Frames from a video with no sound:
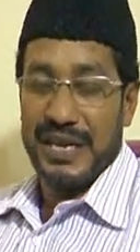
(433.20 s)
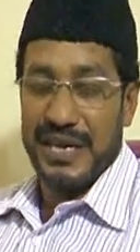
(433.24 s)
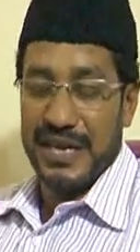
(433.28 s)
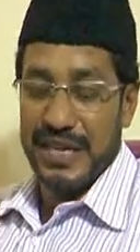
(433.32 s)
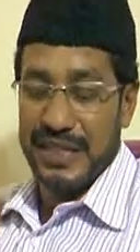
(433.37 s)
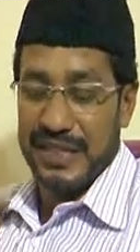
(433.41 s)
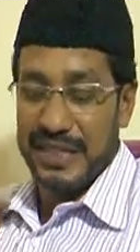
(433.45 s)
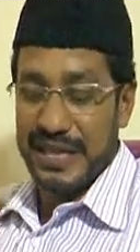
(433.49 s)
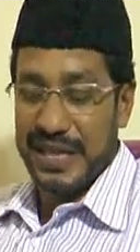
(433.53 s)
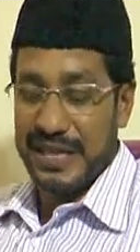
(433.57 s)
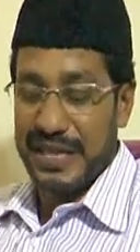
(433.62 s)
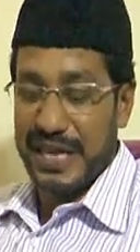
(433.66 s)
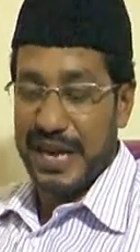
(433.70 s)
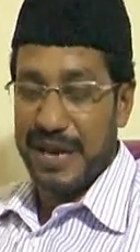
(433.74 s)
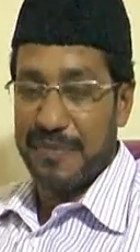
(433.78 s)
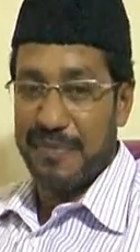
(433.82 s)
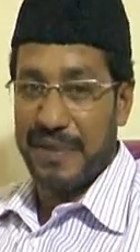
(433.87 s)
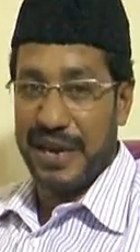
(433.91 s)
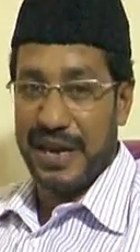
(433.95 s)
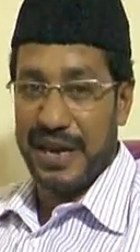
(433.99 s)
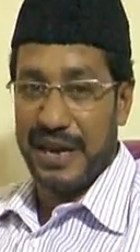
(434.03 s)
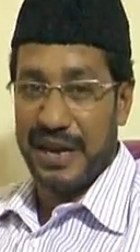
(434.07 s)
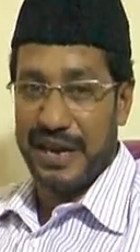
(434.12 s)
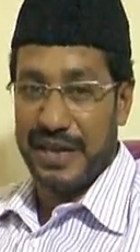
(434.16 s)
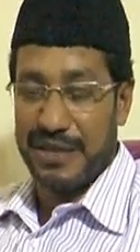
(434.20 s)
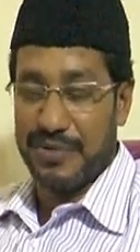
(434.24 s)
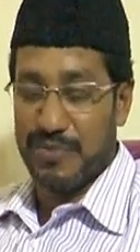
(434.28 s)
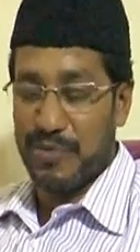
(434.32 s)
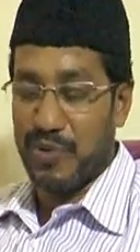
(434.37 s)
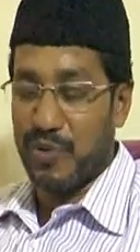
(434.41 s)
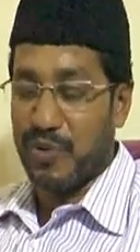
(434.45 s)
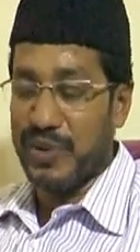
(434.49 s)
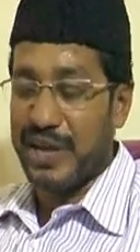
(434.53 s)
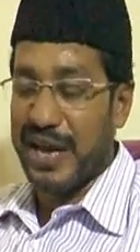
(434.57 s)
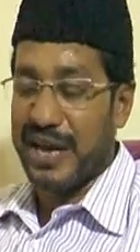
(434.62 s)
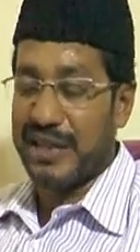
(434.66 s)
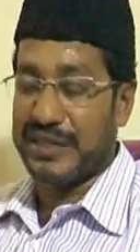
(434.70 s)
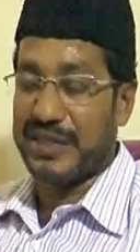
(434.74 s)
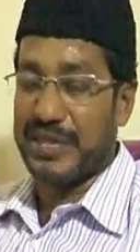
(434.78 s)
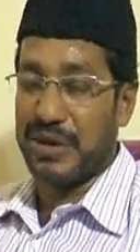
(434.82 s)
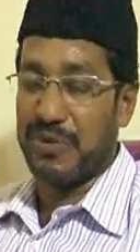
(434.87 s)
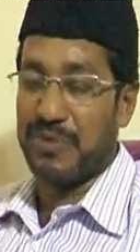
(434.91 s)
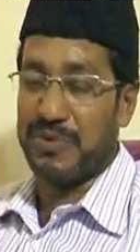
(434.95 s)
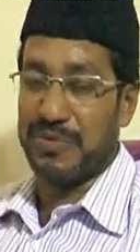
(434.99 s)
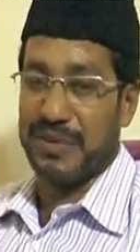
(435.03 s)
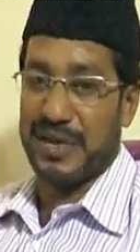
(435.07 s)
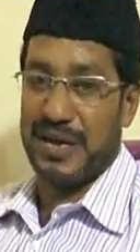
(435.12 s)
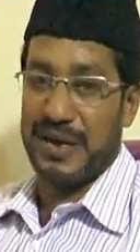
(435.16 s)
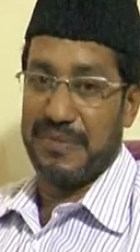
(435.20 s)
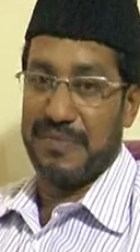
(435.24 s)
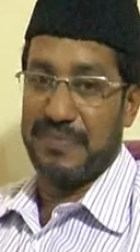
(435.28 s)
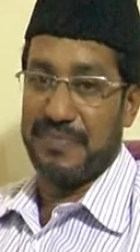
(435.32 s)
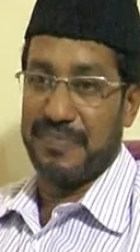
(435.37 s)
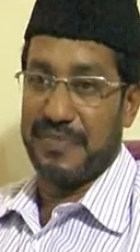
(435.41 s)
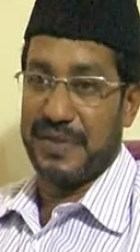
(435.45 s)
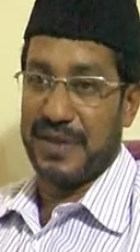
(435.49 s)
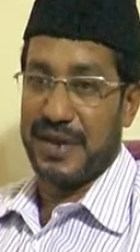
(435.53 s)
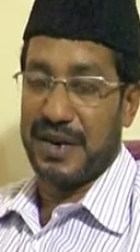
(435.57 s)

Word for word: இந்த நிலைமையில் இந்த மூணு அர்த்தமும் நாம்